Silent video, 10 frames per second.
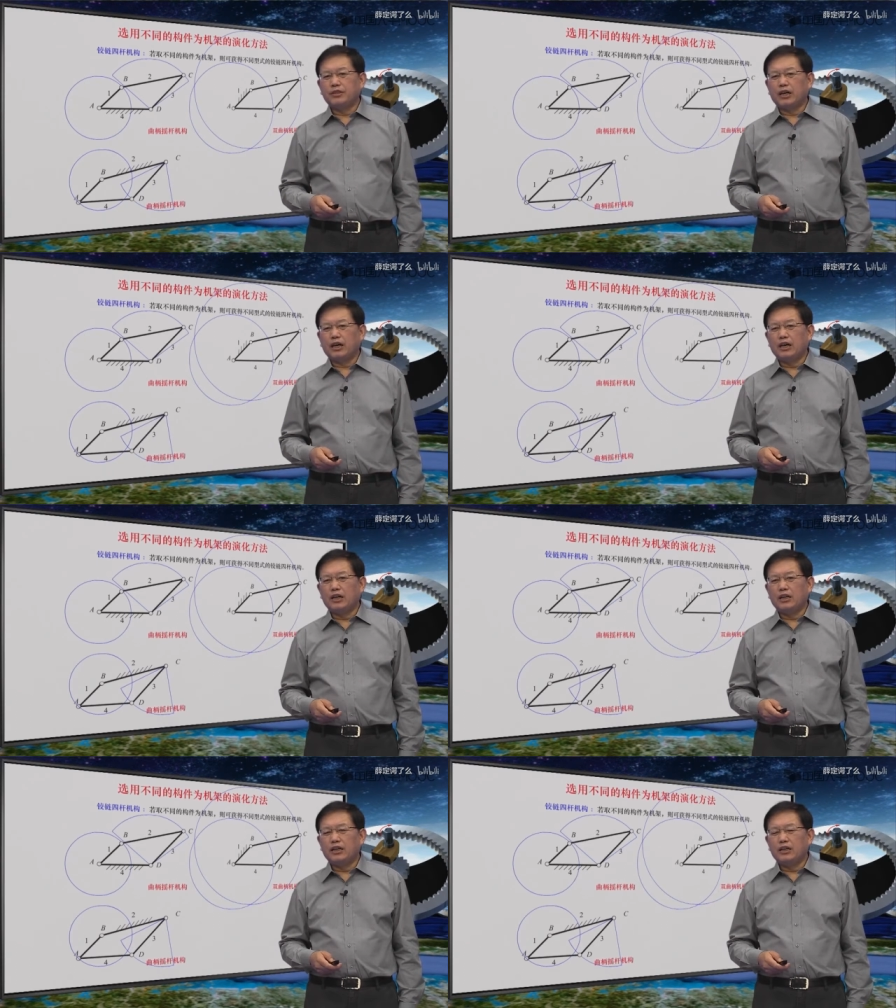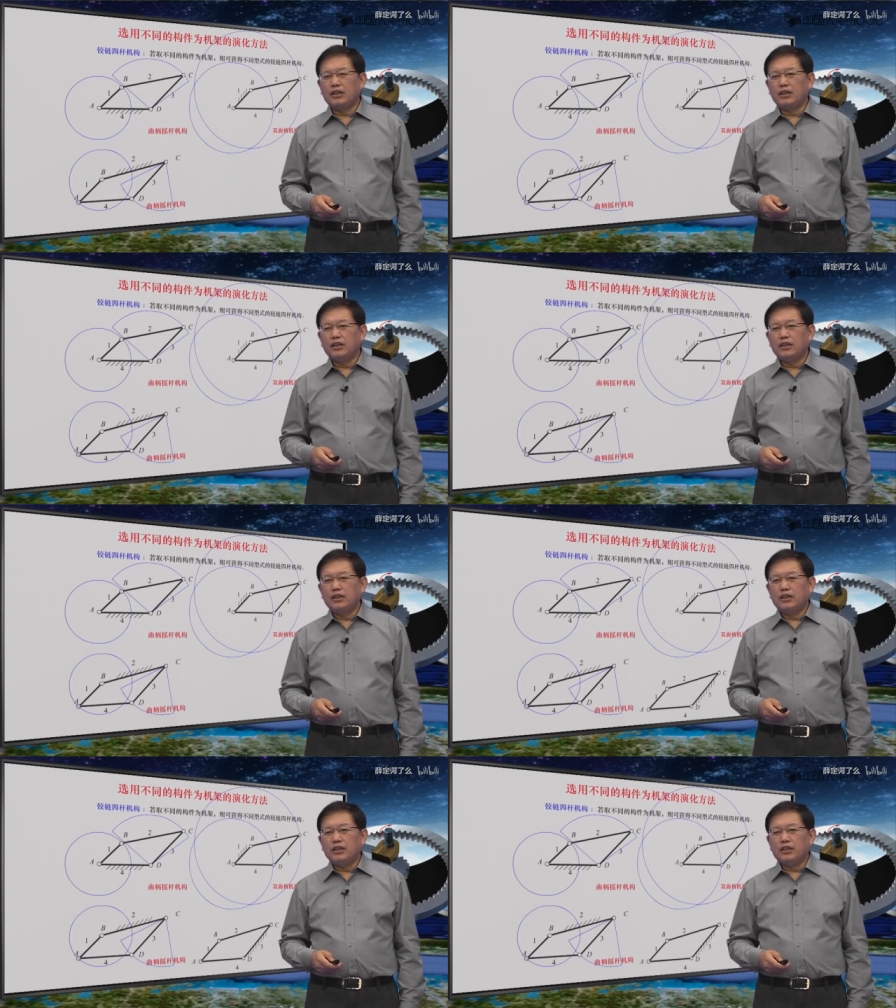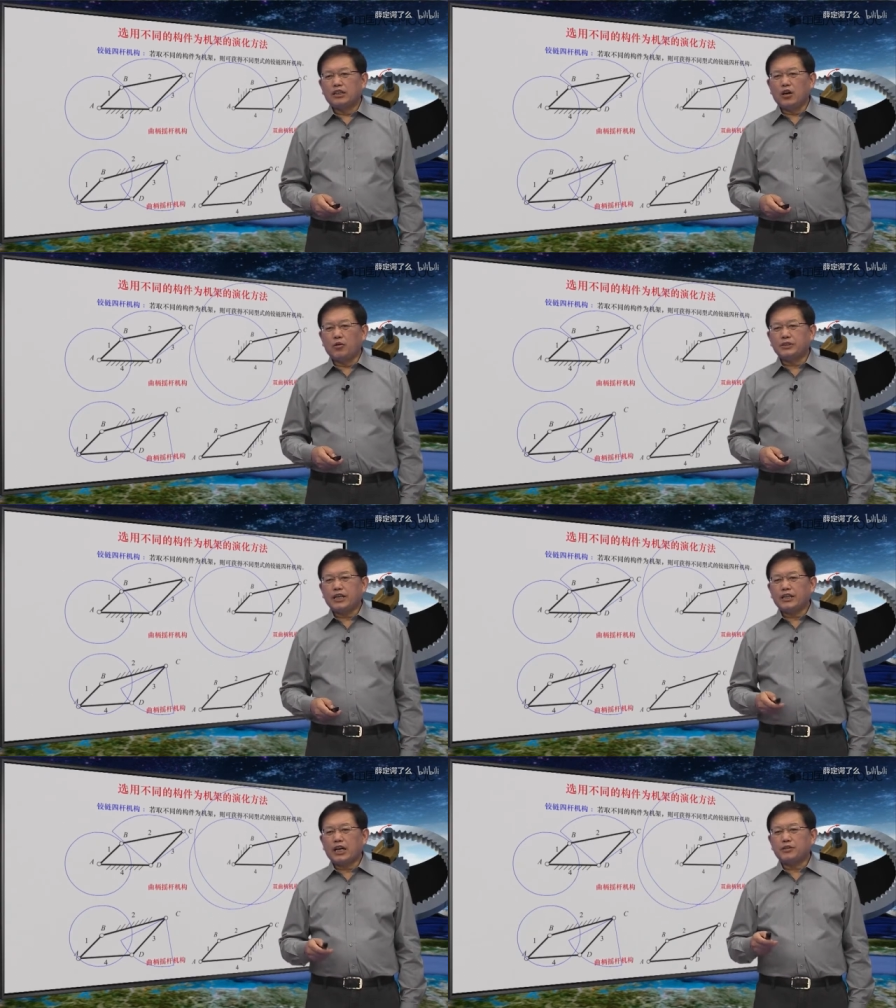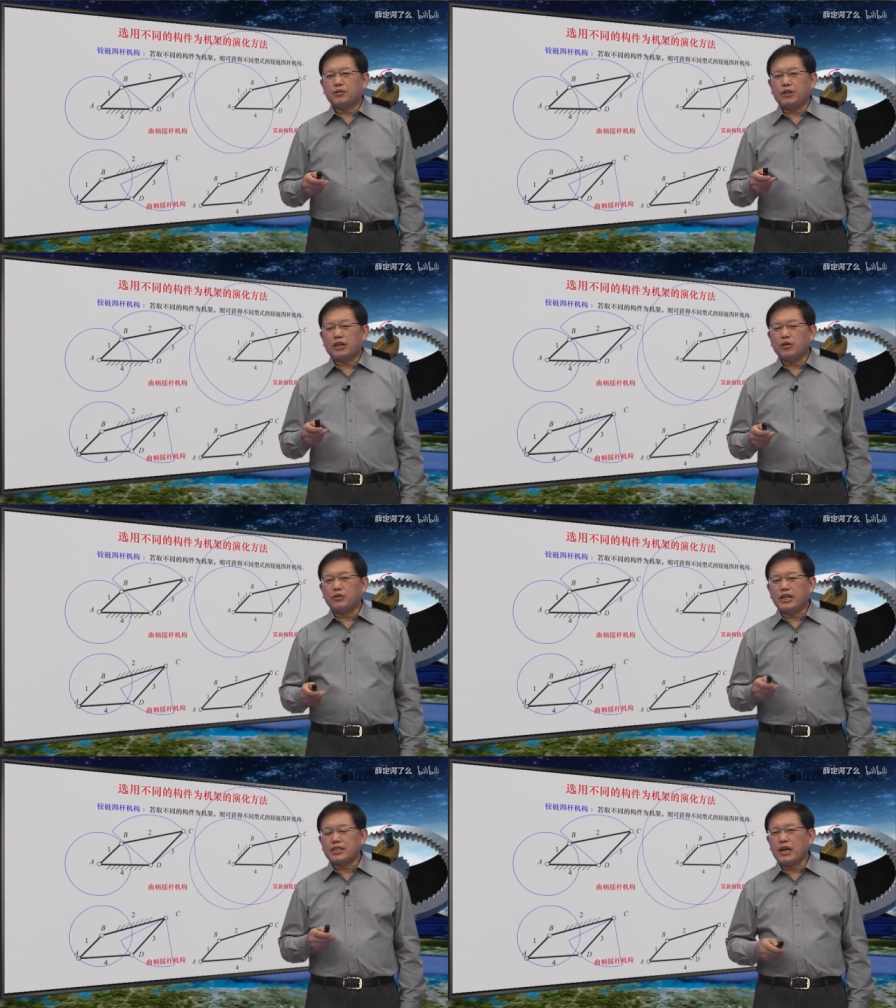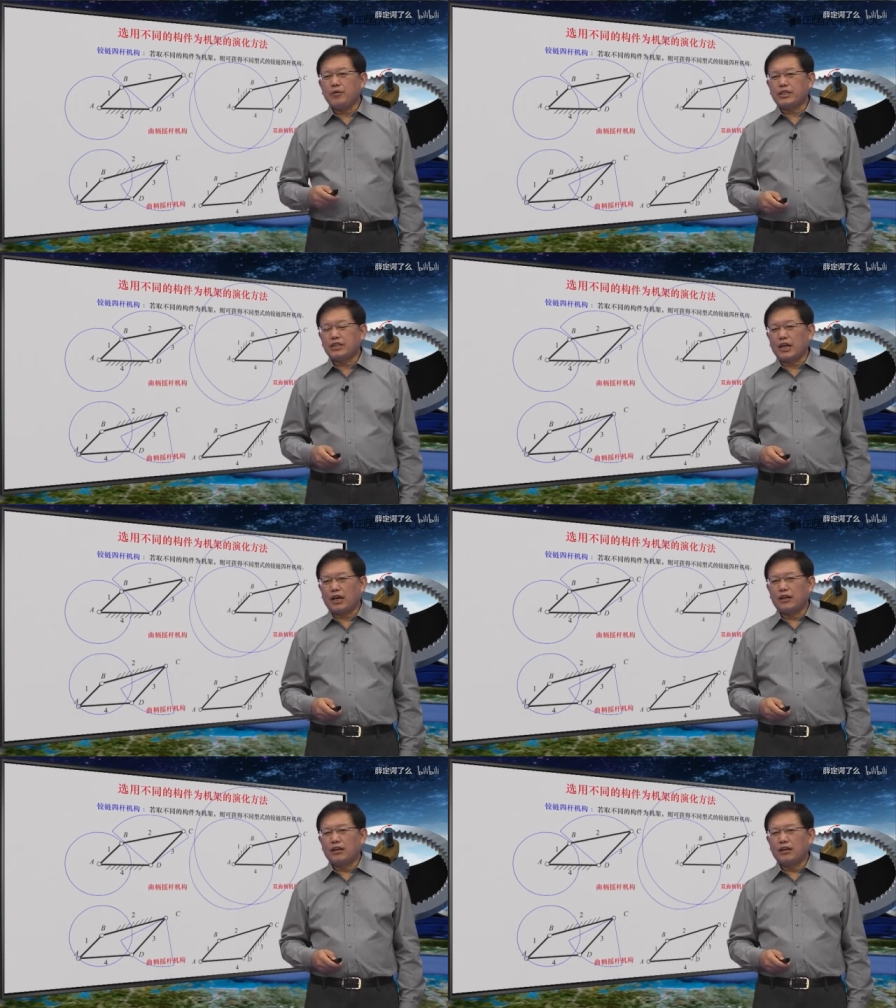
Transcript: 啊，那我们再看取构件三维基架。